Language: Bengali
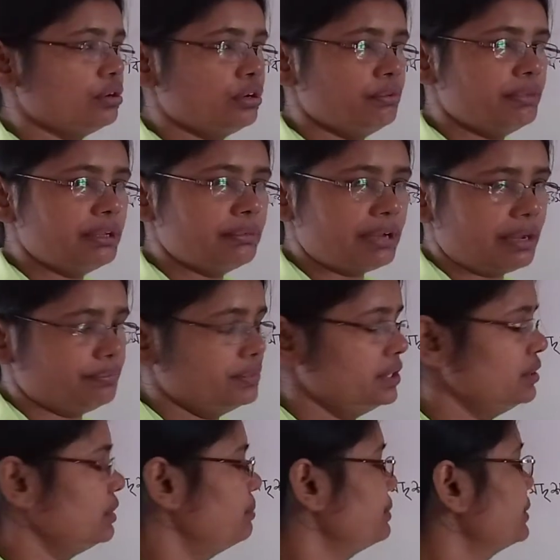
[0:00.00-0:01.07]
রকমই
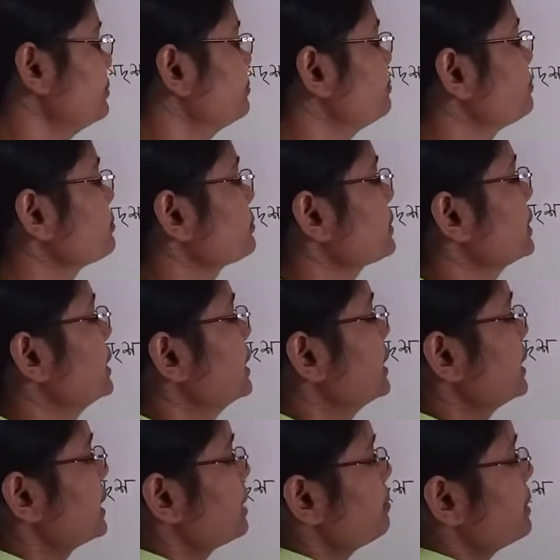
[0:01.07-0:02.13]
ভাবতে হবে
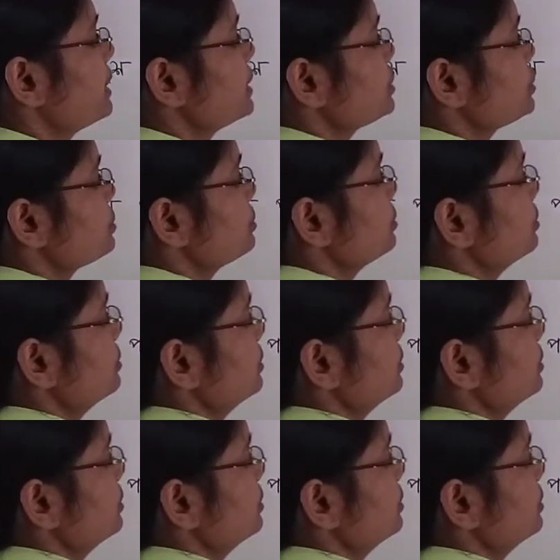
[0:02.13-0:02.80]
এবার আসো